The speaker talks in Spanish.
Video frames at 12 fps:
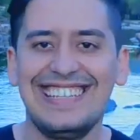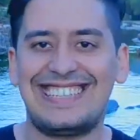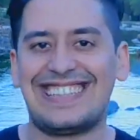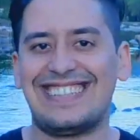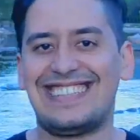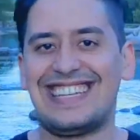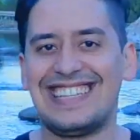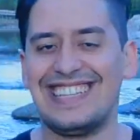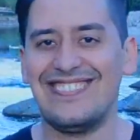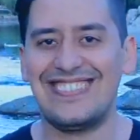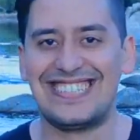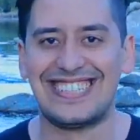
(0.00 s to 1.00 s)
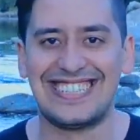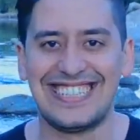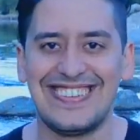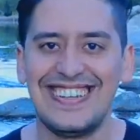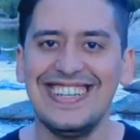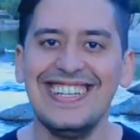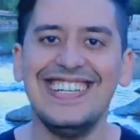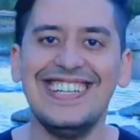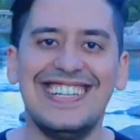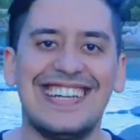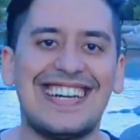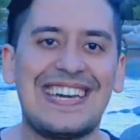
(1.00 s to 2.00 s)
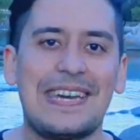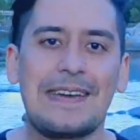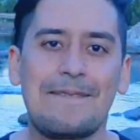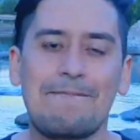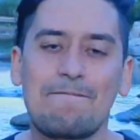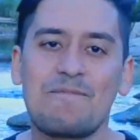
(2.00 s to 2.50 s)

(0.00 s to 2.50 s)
ya estoy tirando mucho chivo. Eh,